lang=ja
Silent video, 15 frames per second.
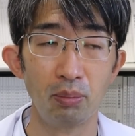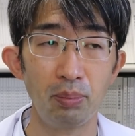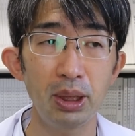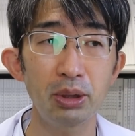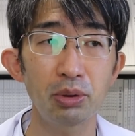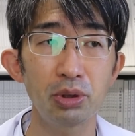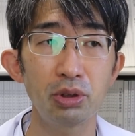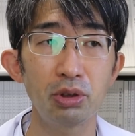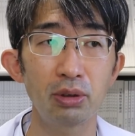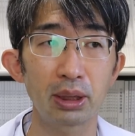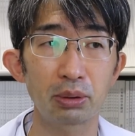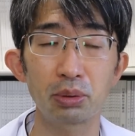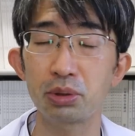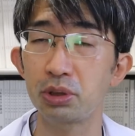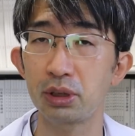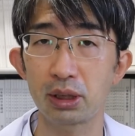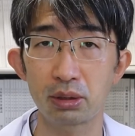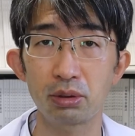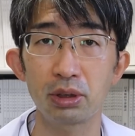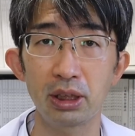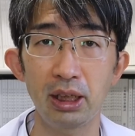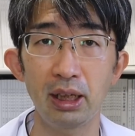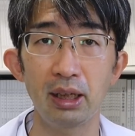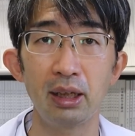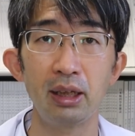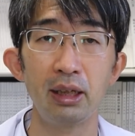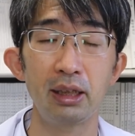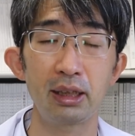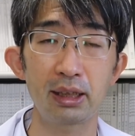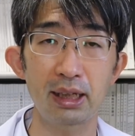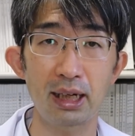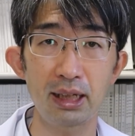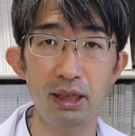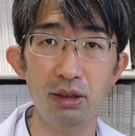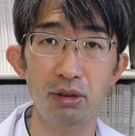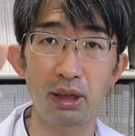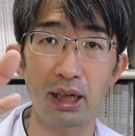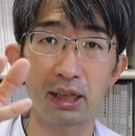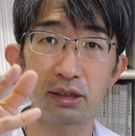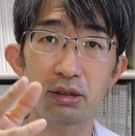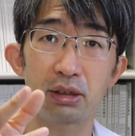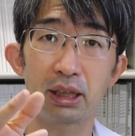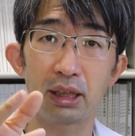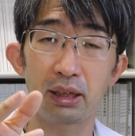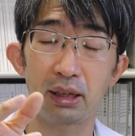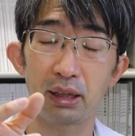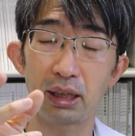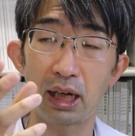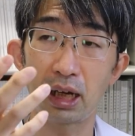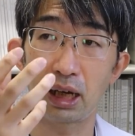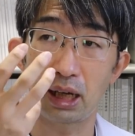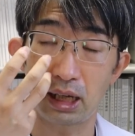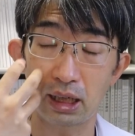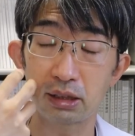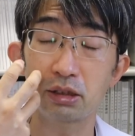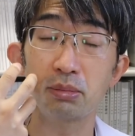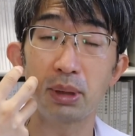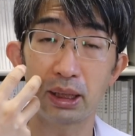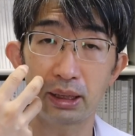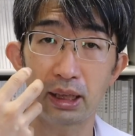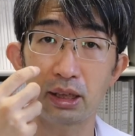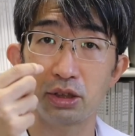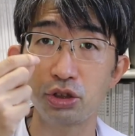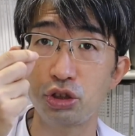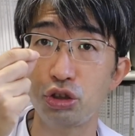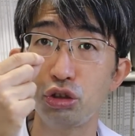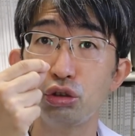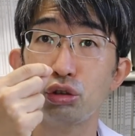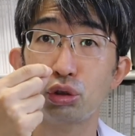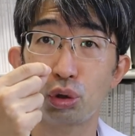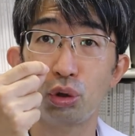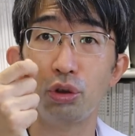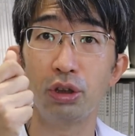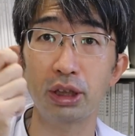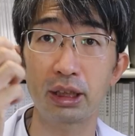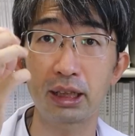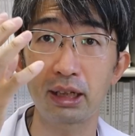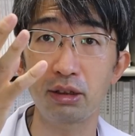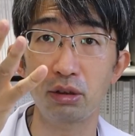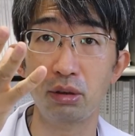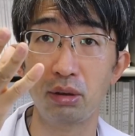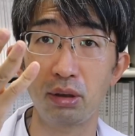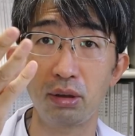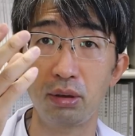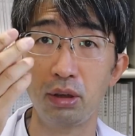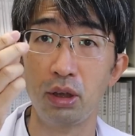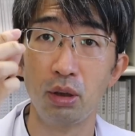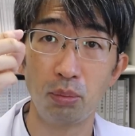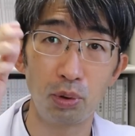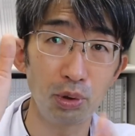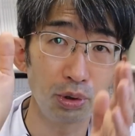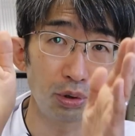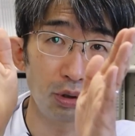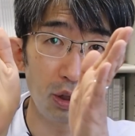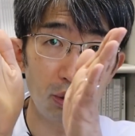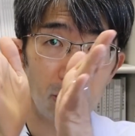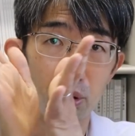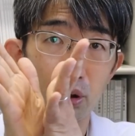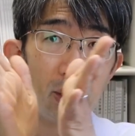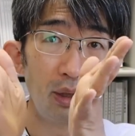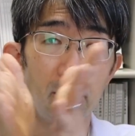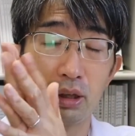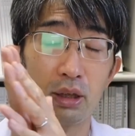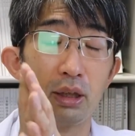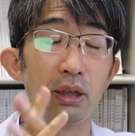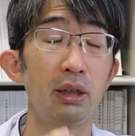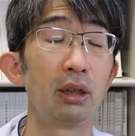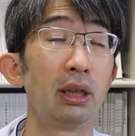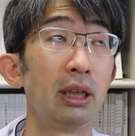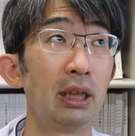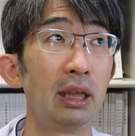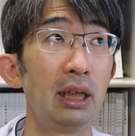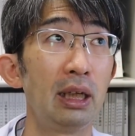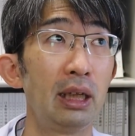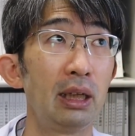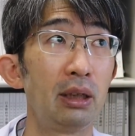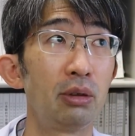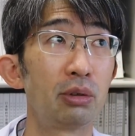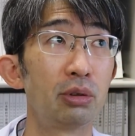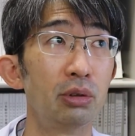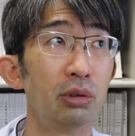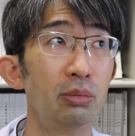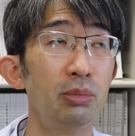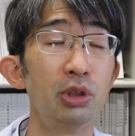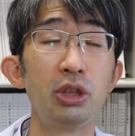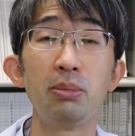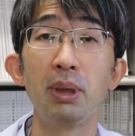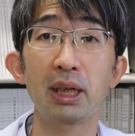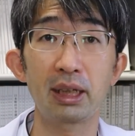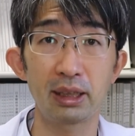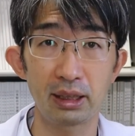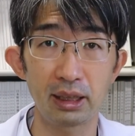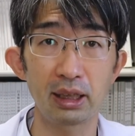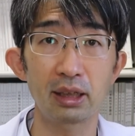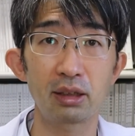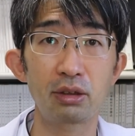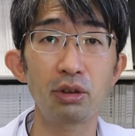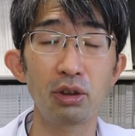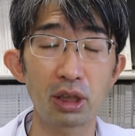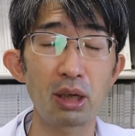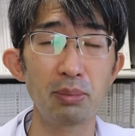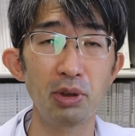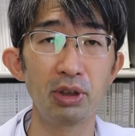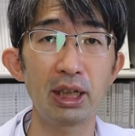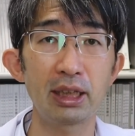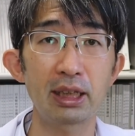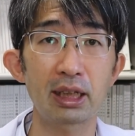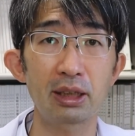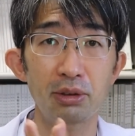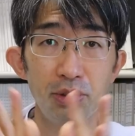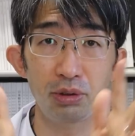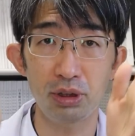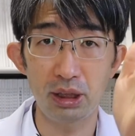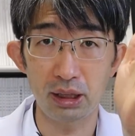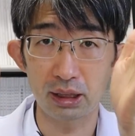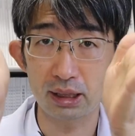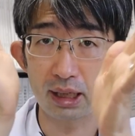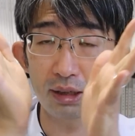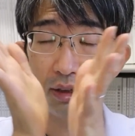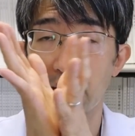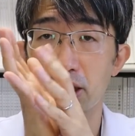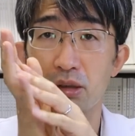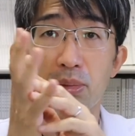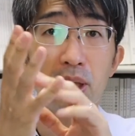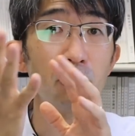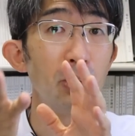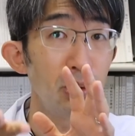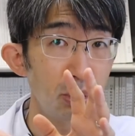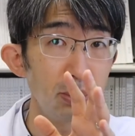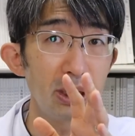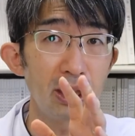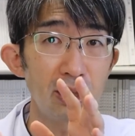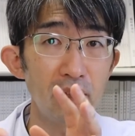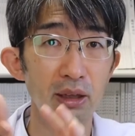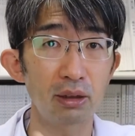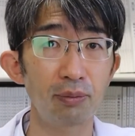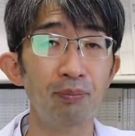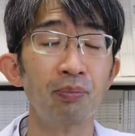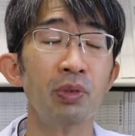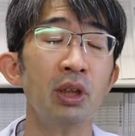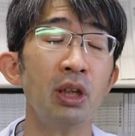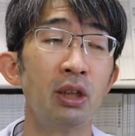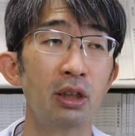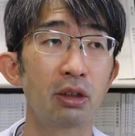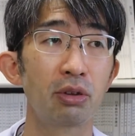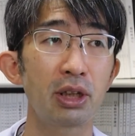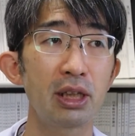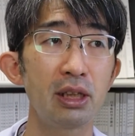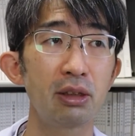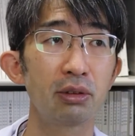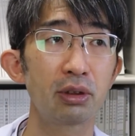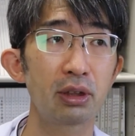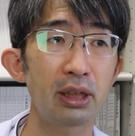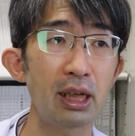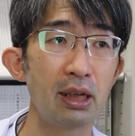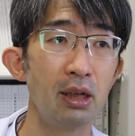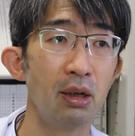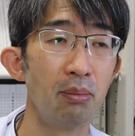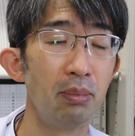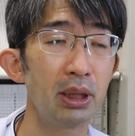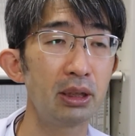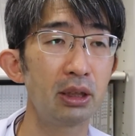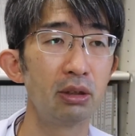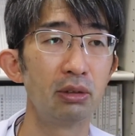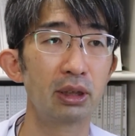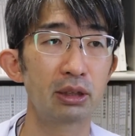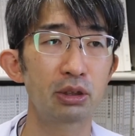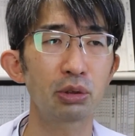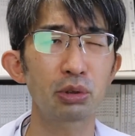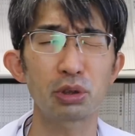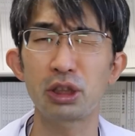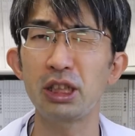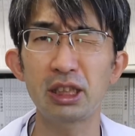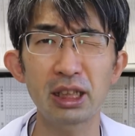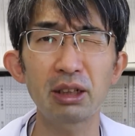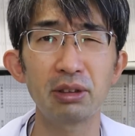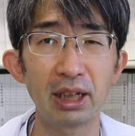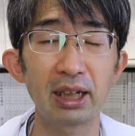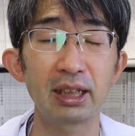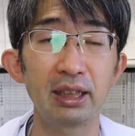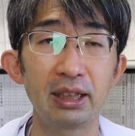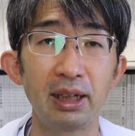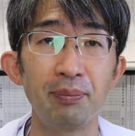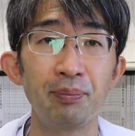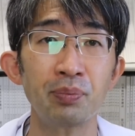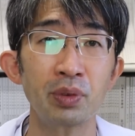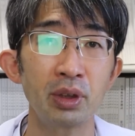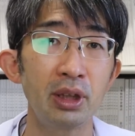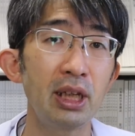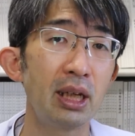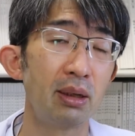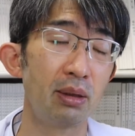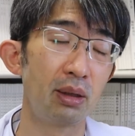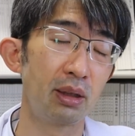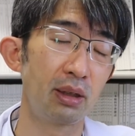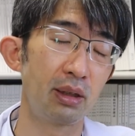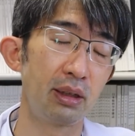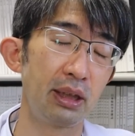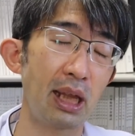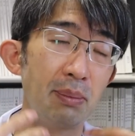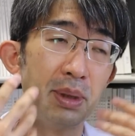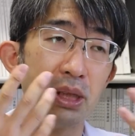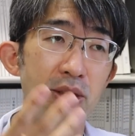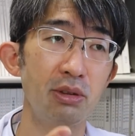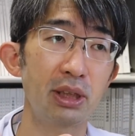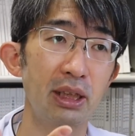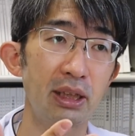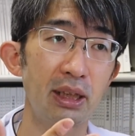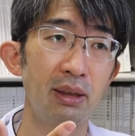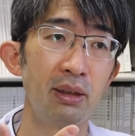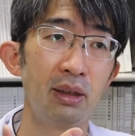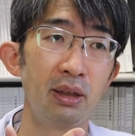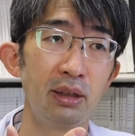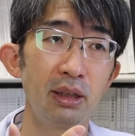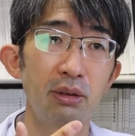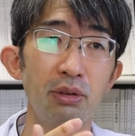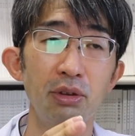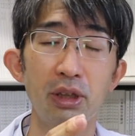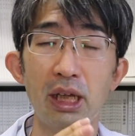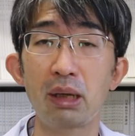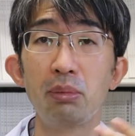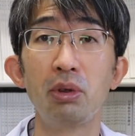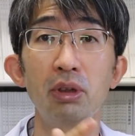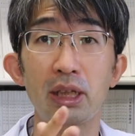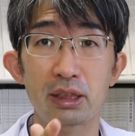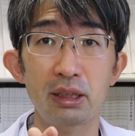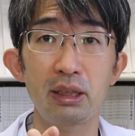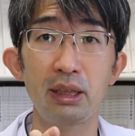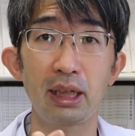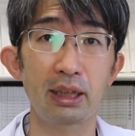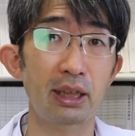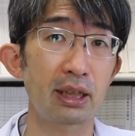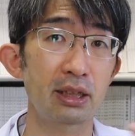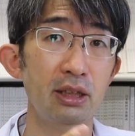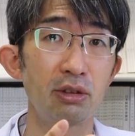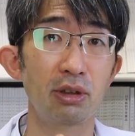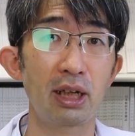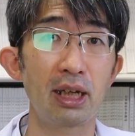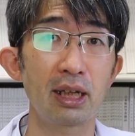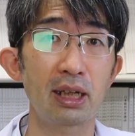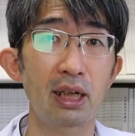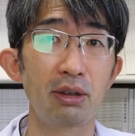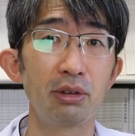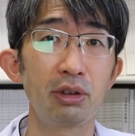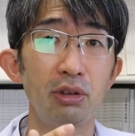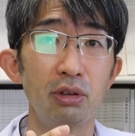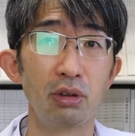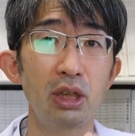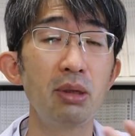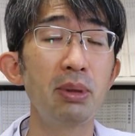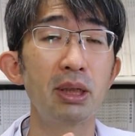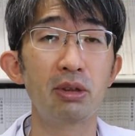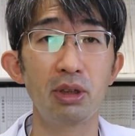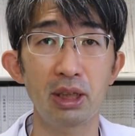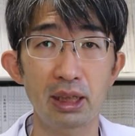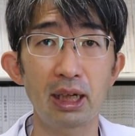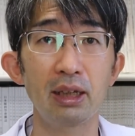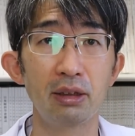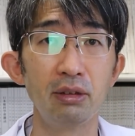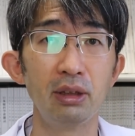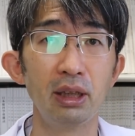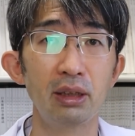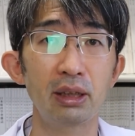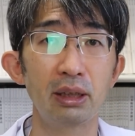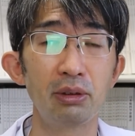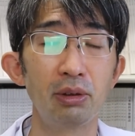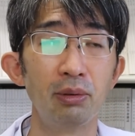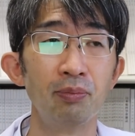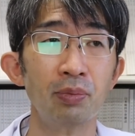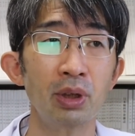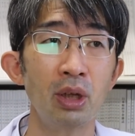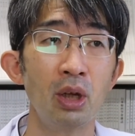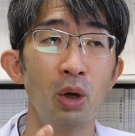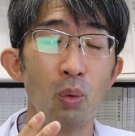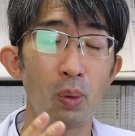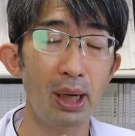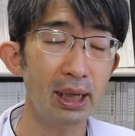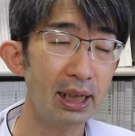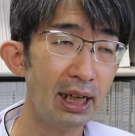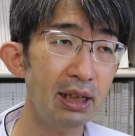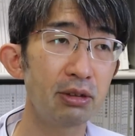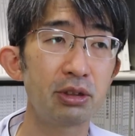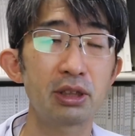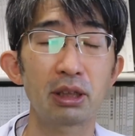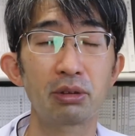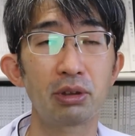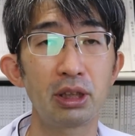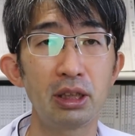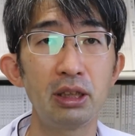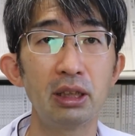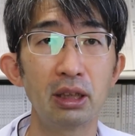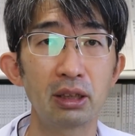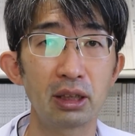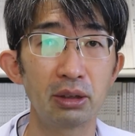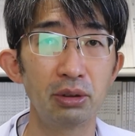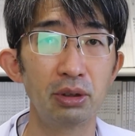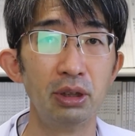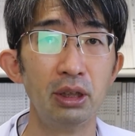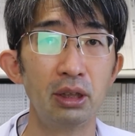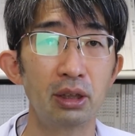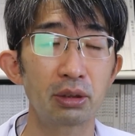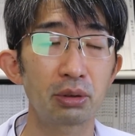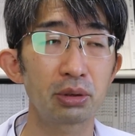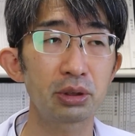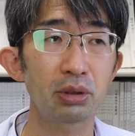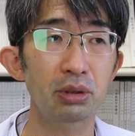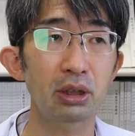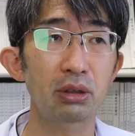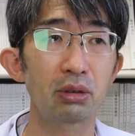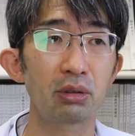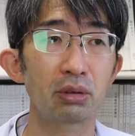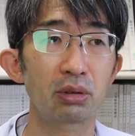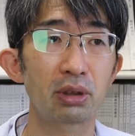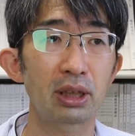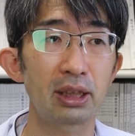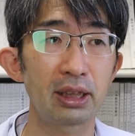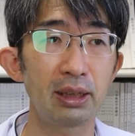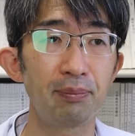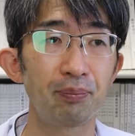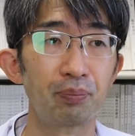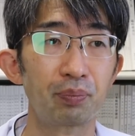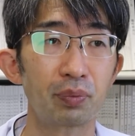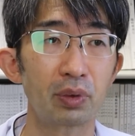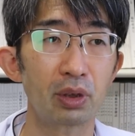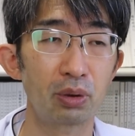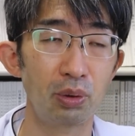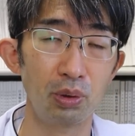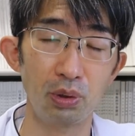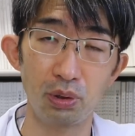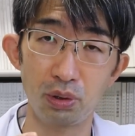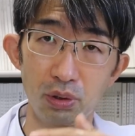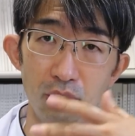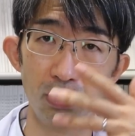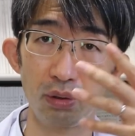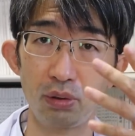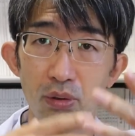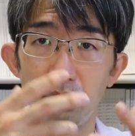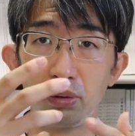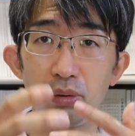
目というのは特殊な臓器で光を預けあ集めて集光光を本当にこう、えー、よく虫眼鏡で黒い髪を焼いたかのように光を集めて物を見てるんです。で、それによって目っていうのはちょっとちっちゃく焼けて、で、ダメージ受けて、で、その細胞が死んで新しいのが生え変わるっていうのを日々繰り返すんですけど、若いうちはそれでいいんですけど、年取ってくるとそれがね、こ